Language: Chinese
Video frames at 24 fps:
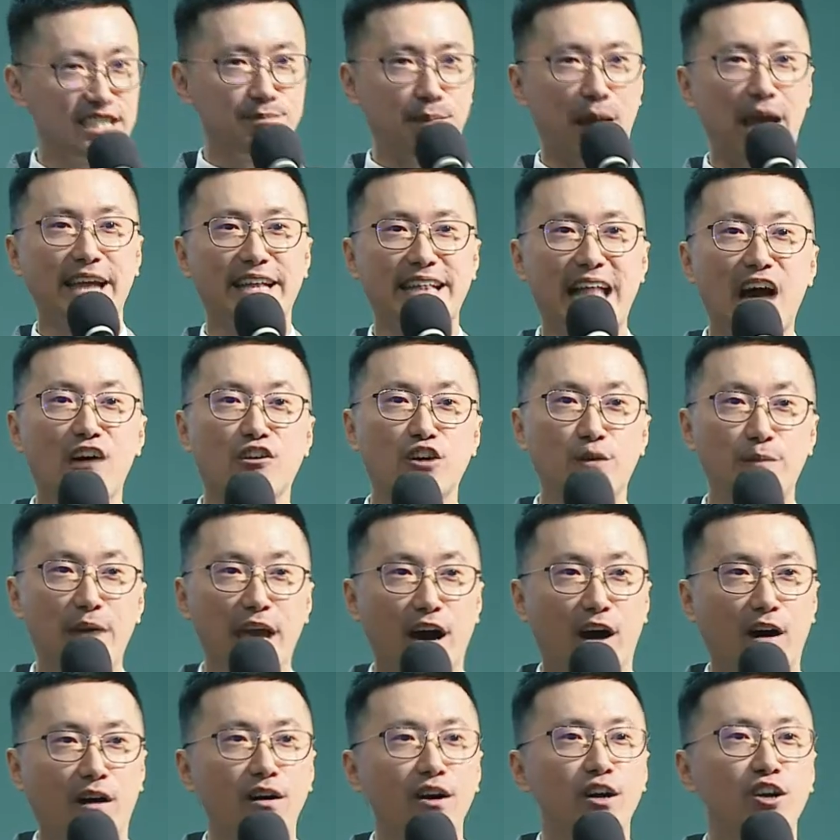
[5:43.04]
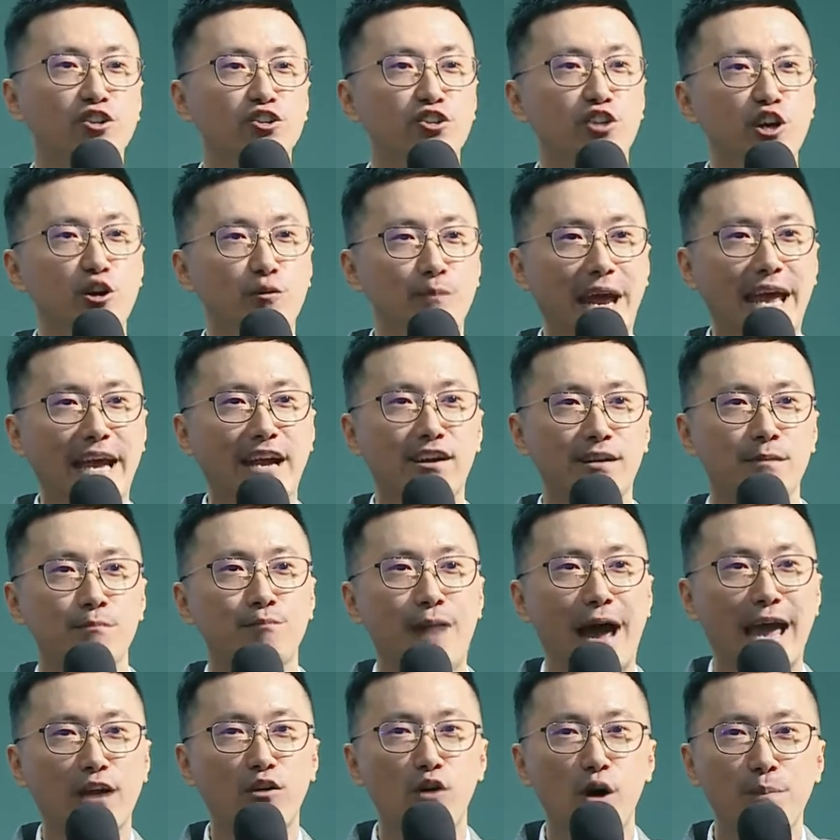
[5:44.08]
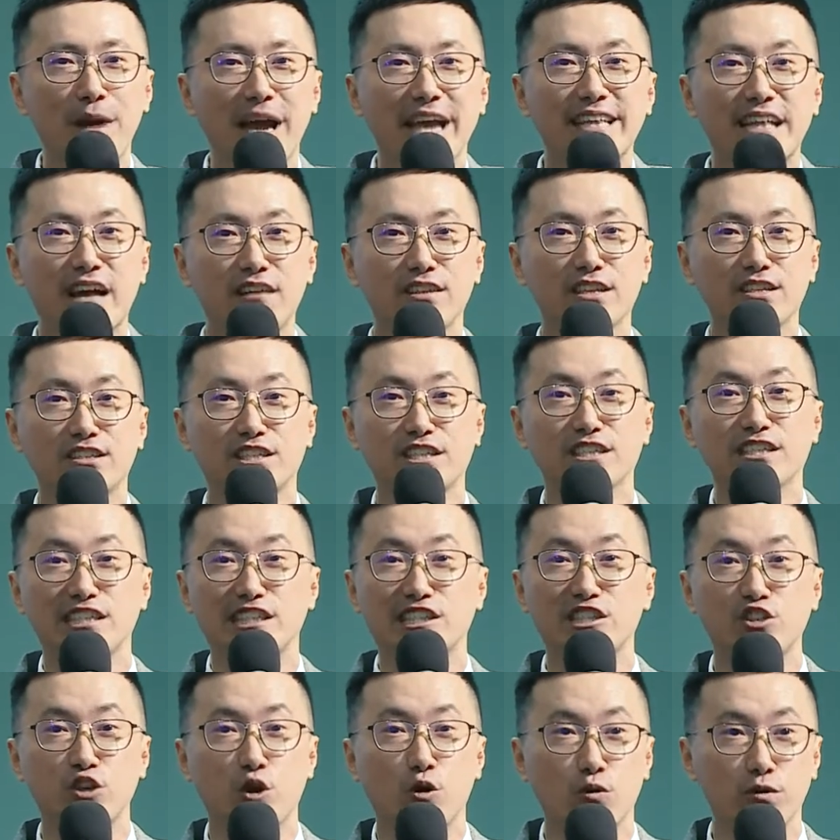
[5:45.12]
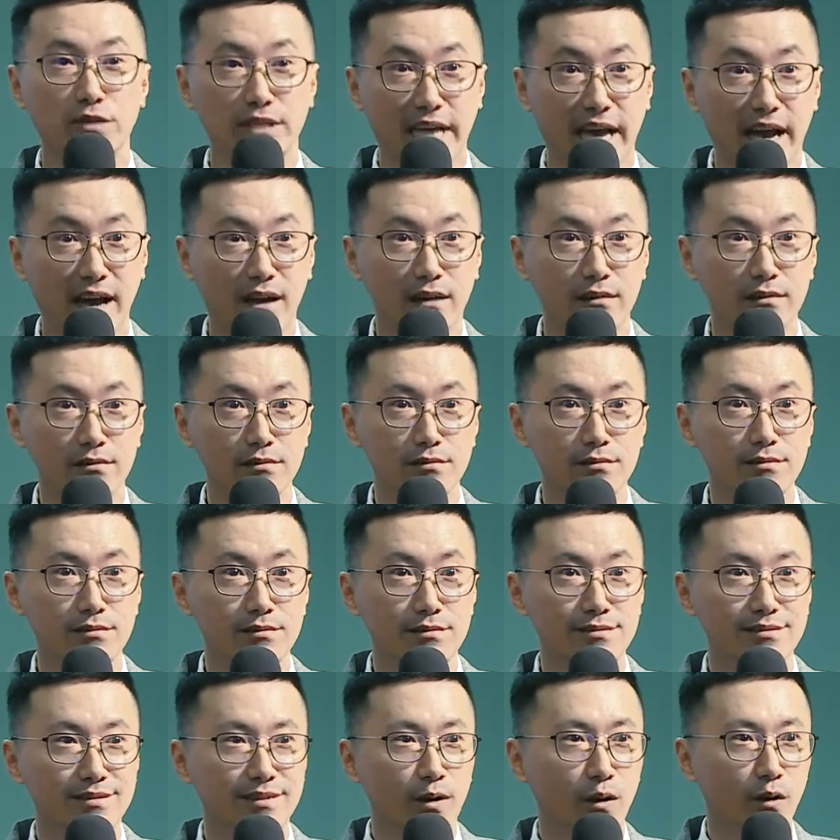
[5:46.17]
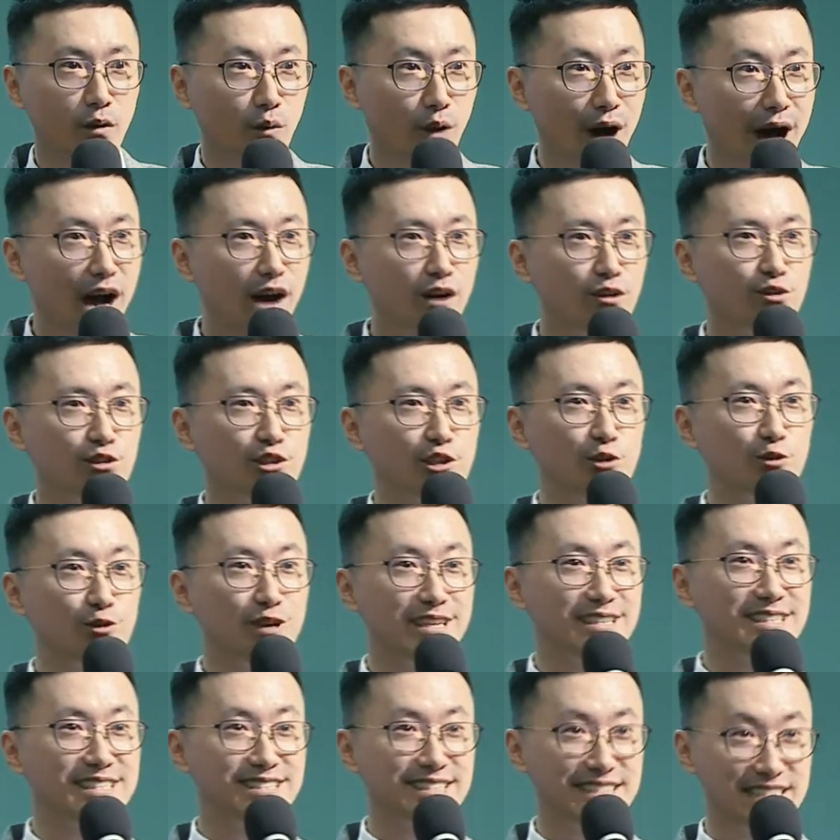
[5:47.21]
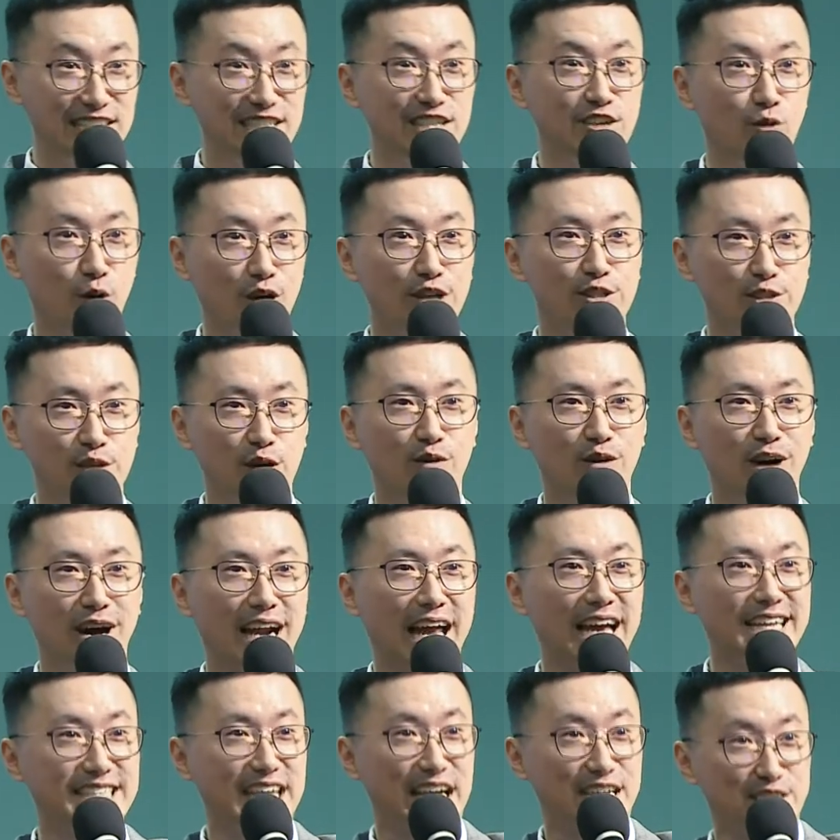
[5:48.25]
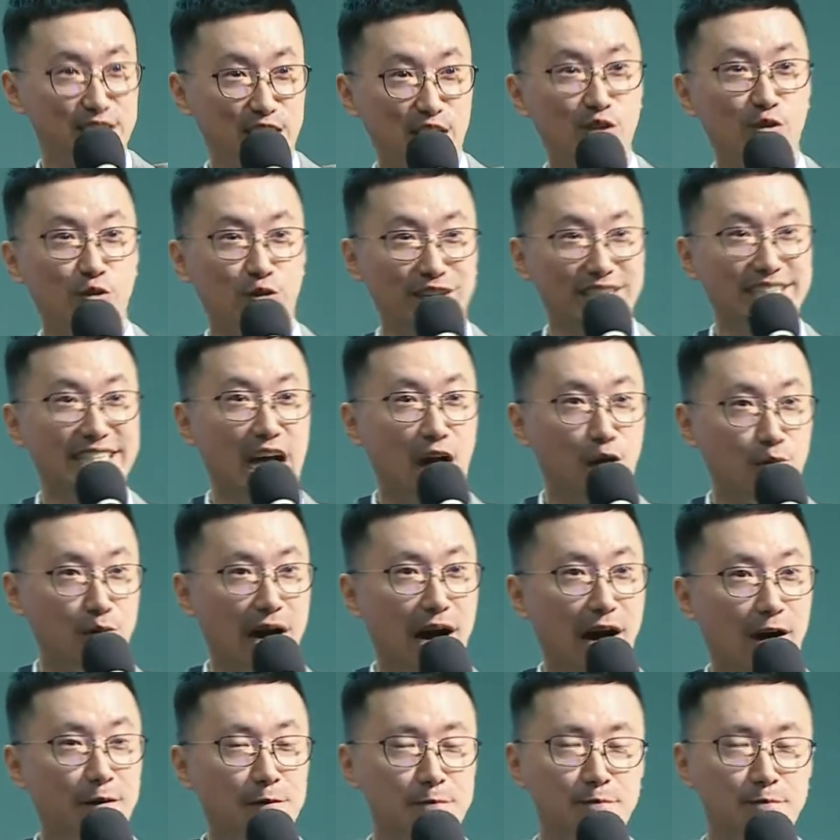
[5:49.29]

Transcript: 配套，有没有？所以买买过配套的请举手一下。哇哦，有人举过手哈，来掌声鼓励一下好不好？